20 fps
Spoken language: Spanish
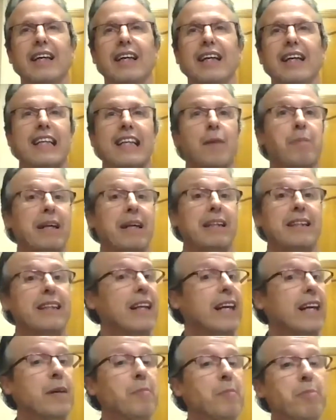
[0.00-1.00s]
y a partir de
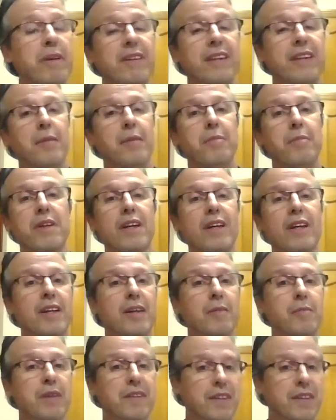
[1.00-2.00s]
ahí empecé
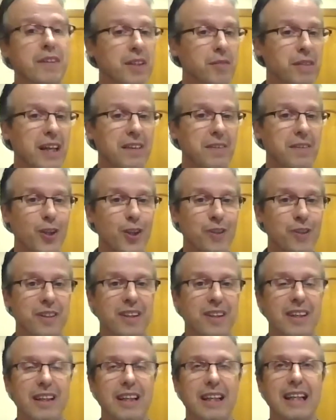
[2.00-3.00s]
mi,
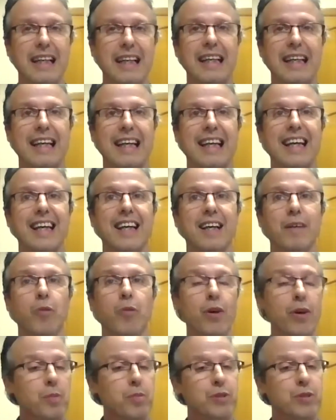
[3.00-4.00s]
certificación. Y
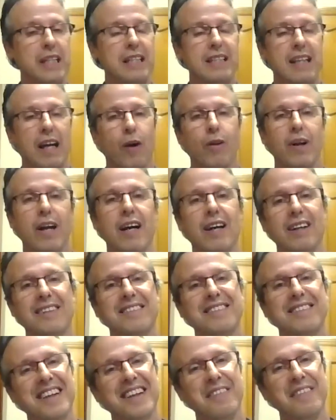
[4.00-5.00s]
bueno, pues hasta ahora.
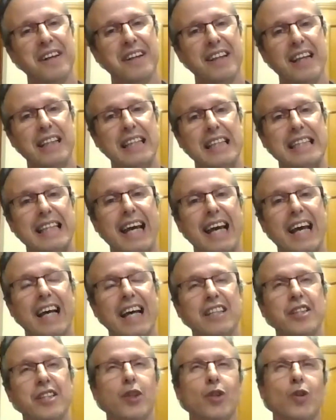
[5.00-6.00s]
La verdad es que
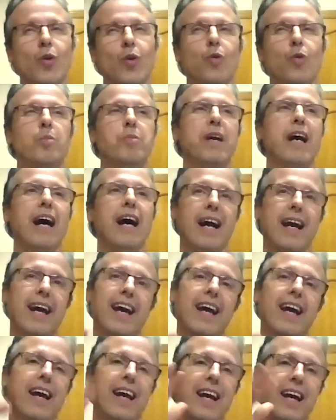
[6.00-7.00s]
ha sido un
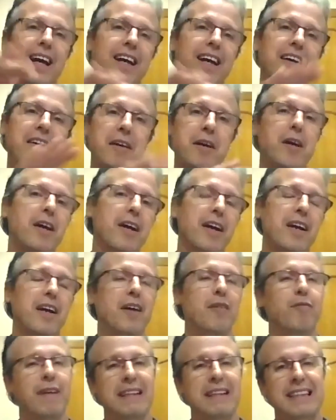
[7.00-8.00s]
viaje
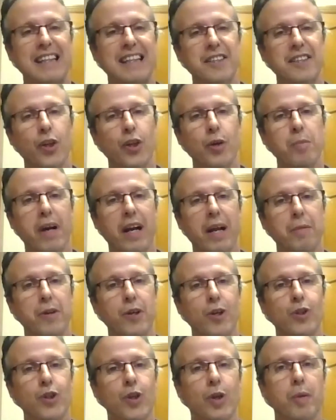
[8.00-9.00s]
fantástico y
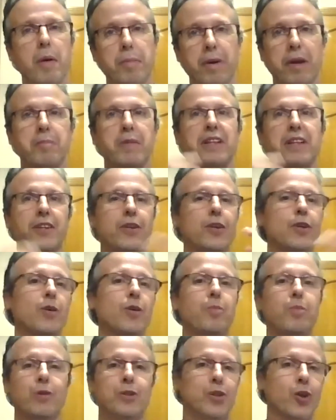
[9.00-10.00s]
maravilloso que me ha
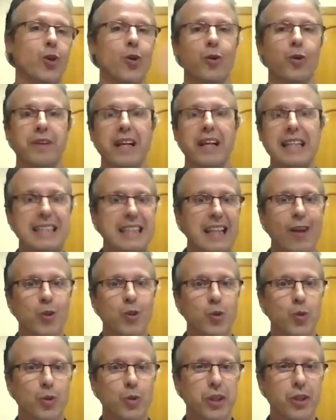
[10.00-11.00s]
permitido pues, conocer
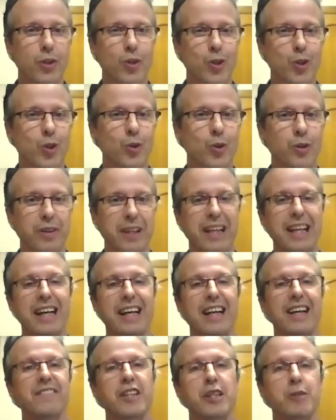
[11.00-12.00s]
Estados Unidos, conocer a
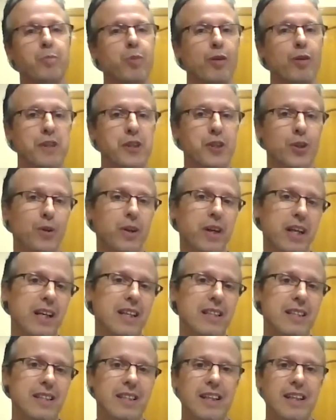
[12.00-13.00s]
grandes
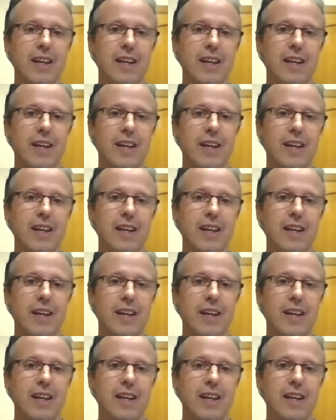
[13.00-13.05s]
profesores